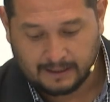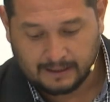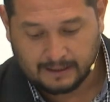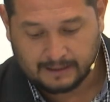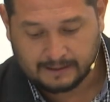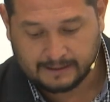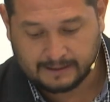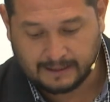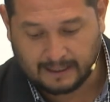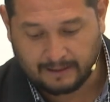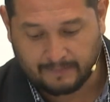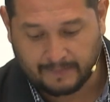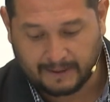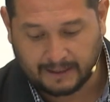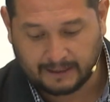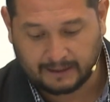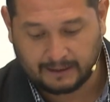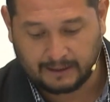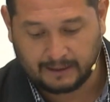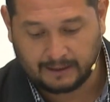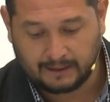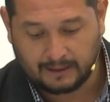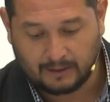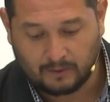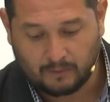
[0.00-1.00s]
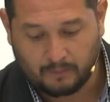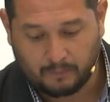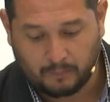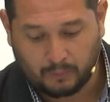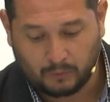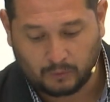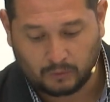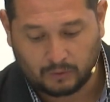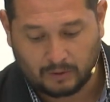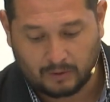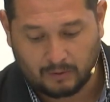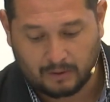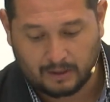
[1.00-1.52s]
San Martín tiene un
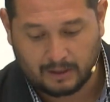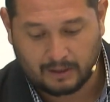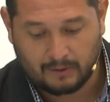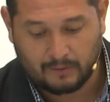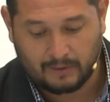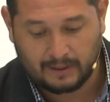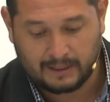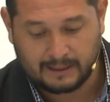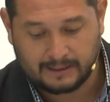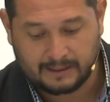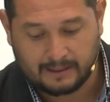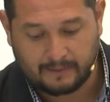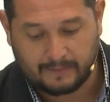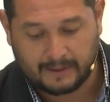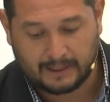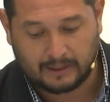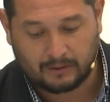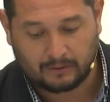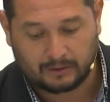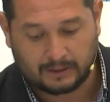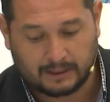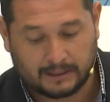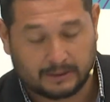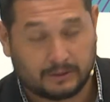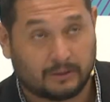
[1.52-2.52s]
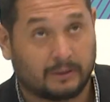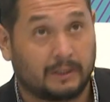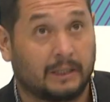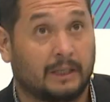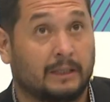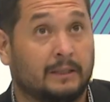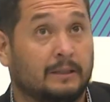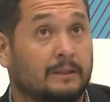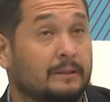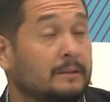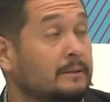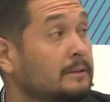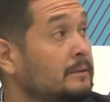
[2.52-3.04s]
punto, igual que Vélez, y ah, Américo
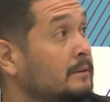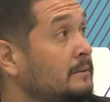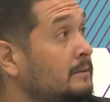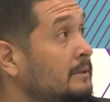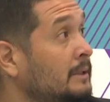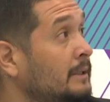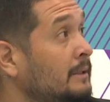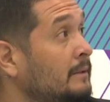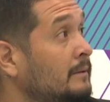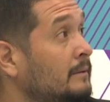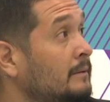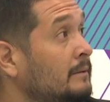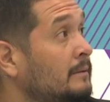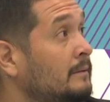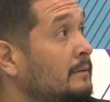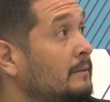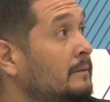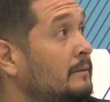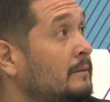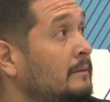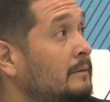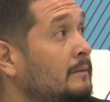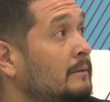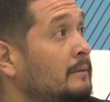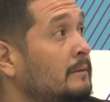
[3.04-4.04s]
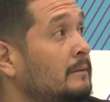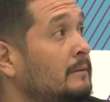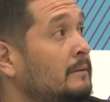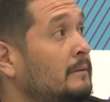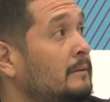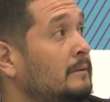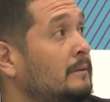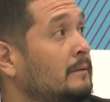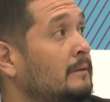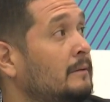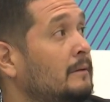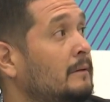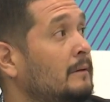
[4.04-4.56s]
Tesorieri. A ver, que me
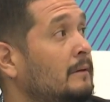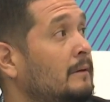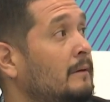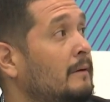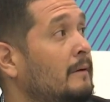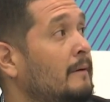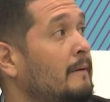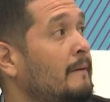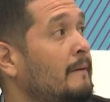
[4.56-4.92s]
sorprendió el director.